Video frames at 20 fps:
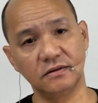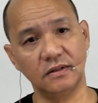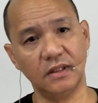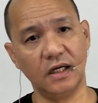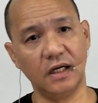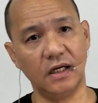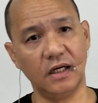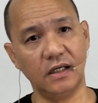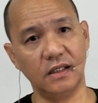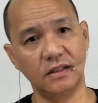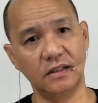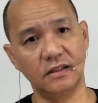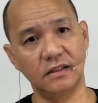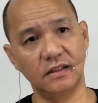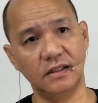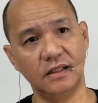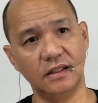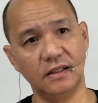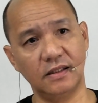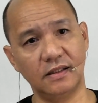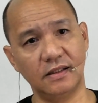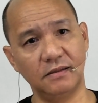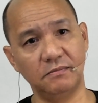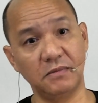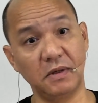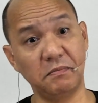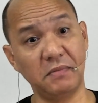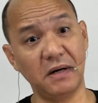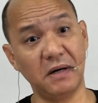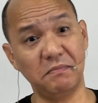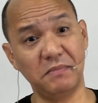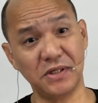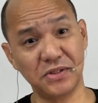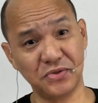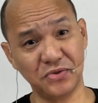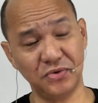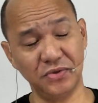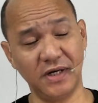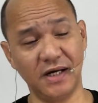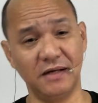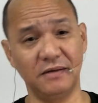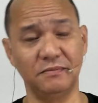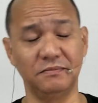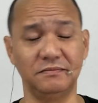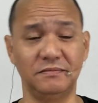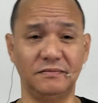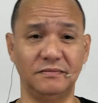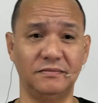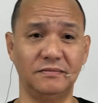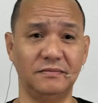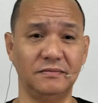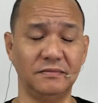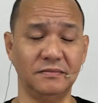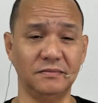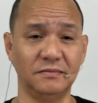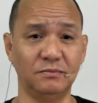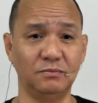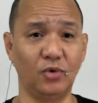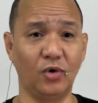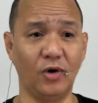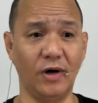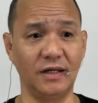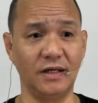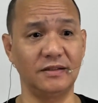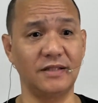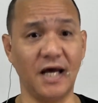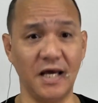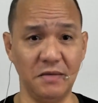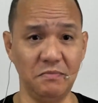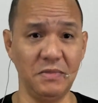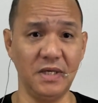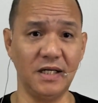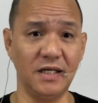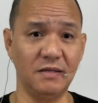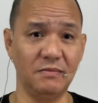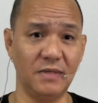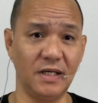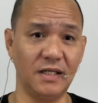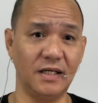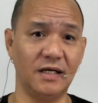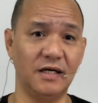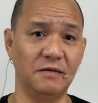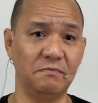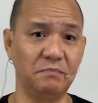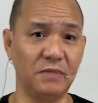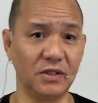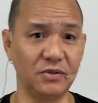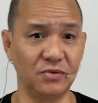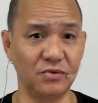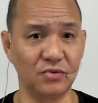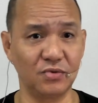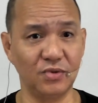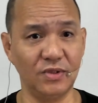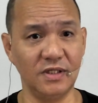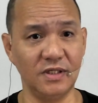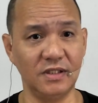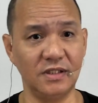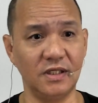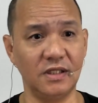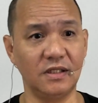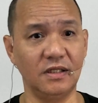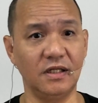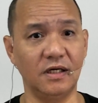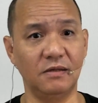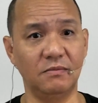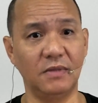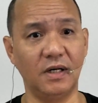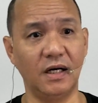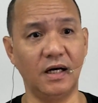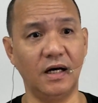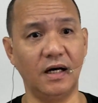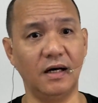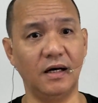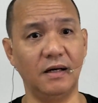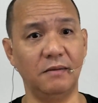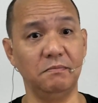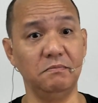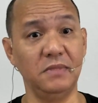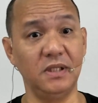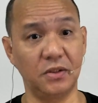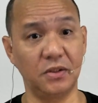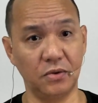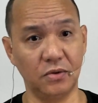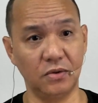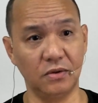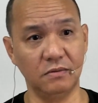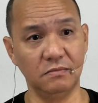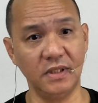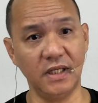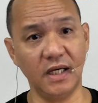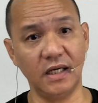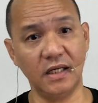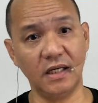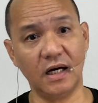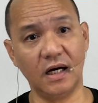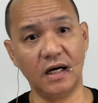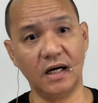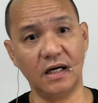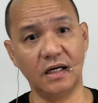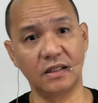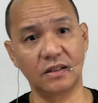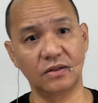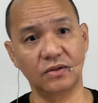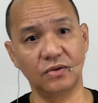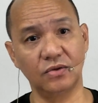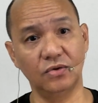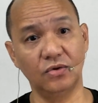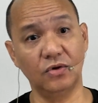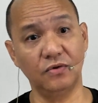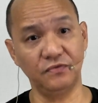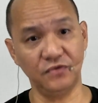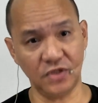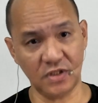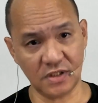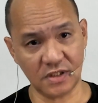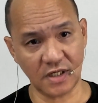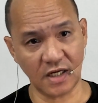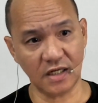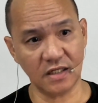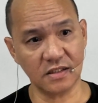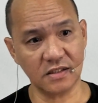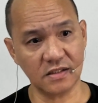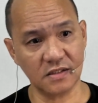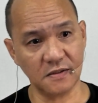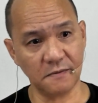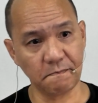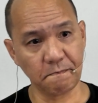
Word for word: at uh, magpapasko na. Mukhang timing naman ang pagsusulisit ng mga biro, BIR officials.